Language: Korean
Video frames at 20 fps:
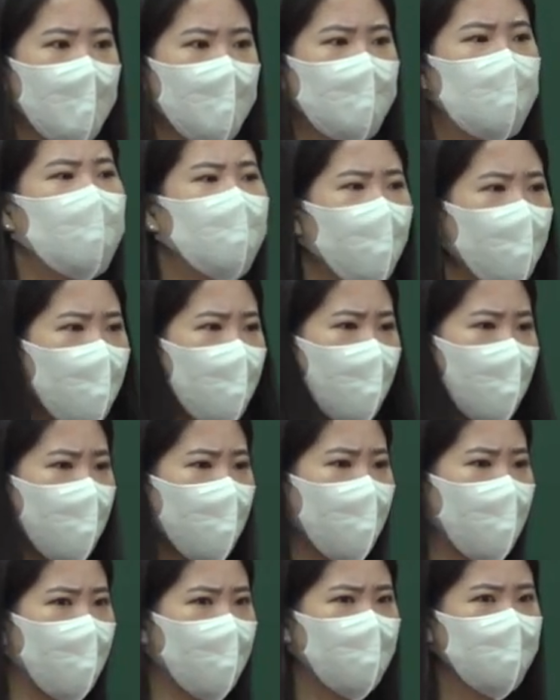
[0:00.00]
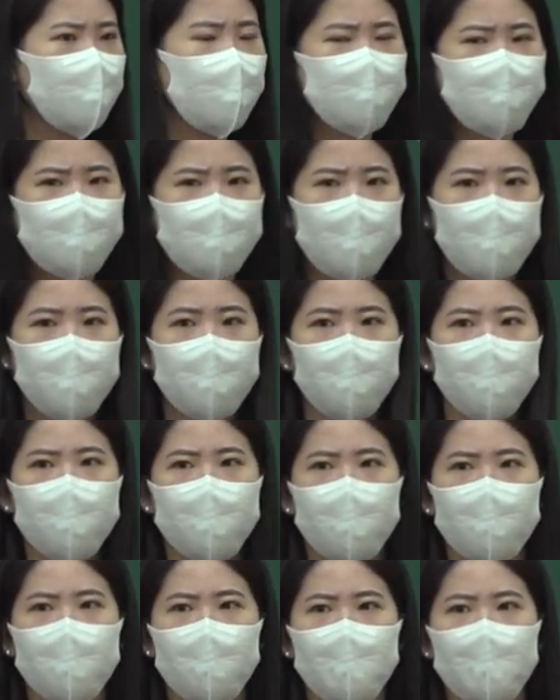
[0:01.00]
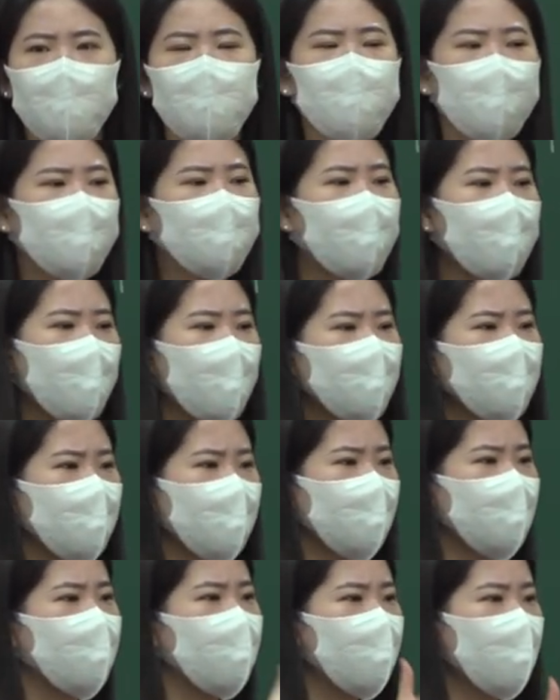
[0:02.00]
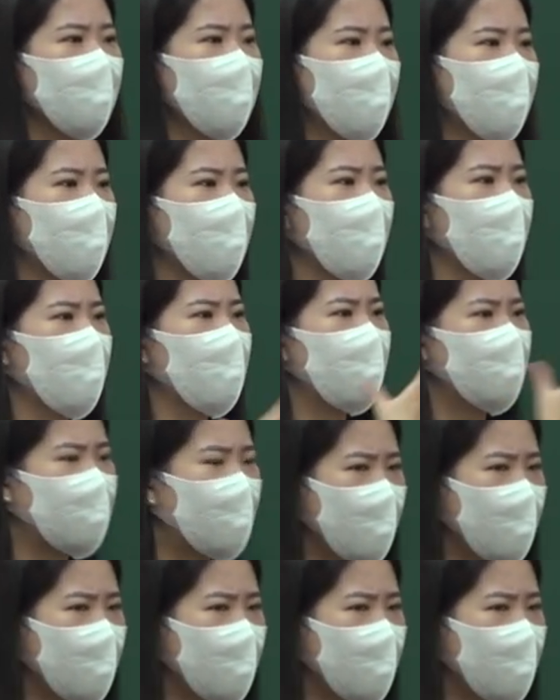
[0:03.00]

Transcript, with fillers: 기도하고 막 찾아가고 막 이걸 내가 어떻게든 해결해 보려고 막